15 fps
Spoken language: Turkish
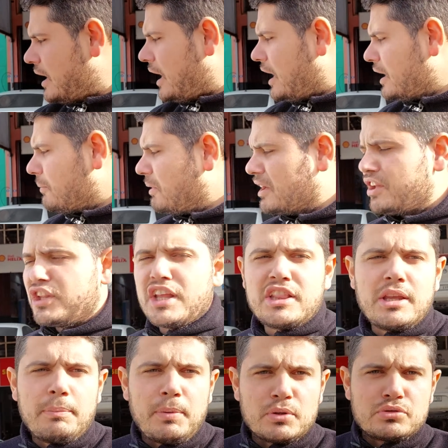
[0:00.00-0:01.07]
Arabanın
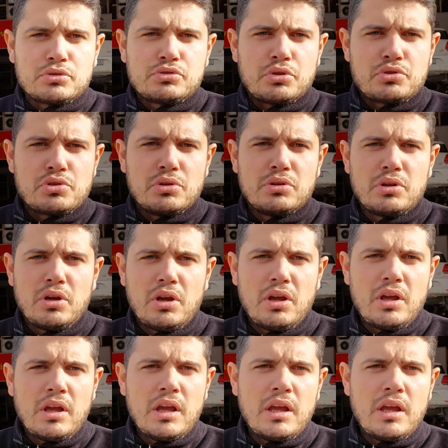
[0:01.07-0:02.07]
ne deposu söküldü,